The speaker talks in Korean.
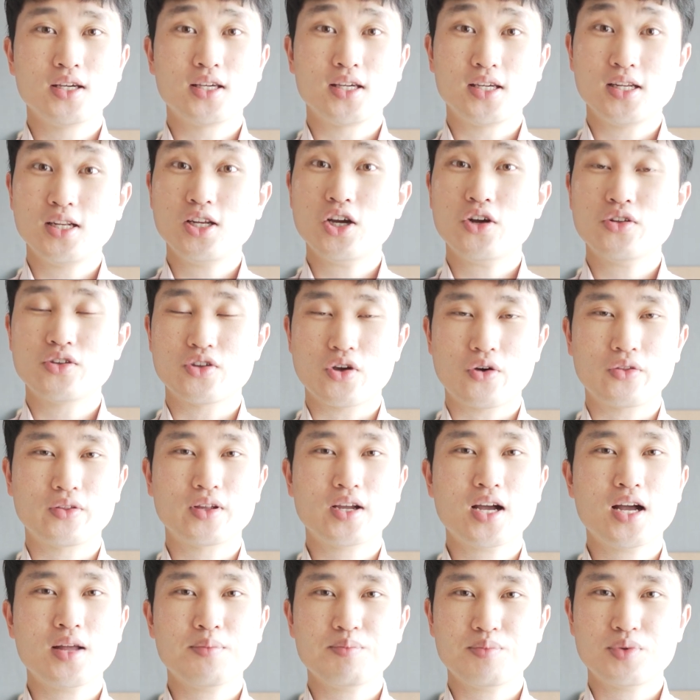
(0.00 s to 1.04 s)
1년
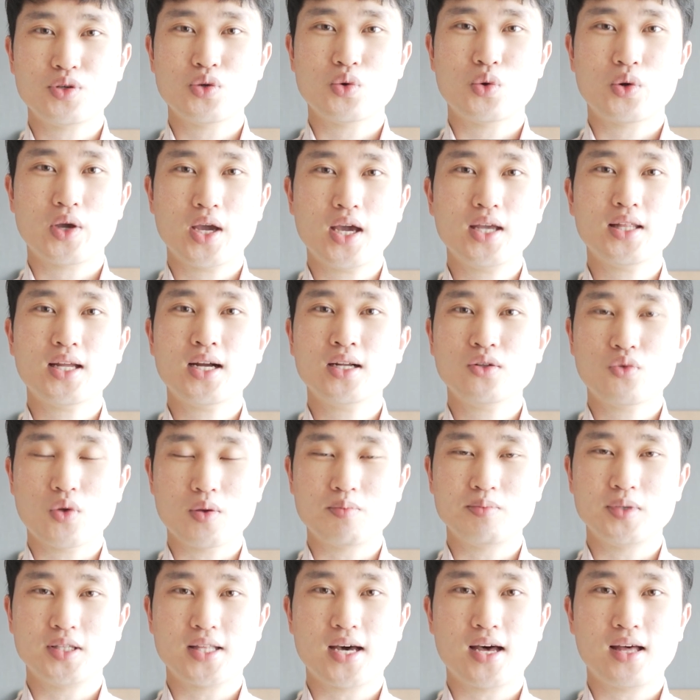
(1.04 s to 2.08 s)
연간 비용에
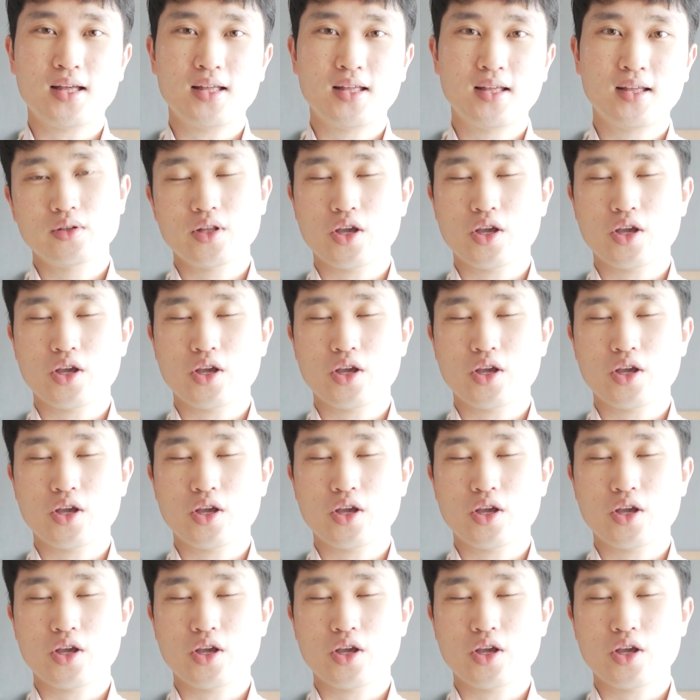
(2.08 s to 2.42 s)
해당됩니다.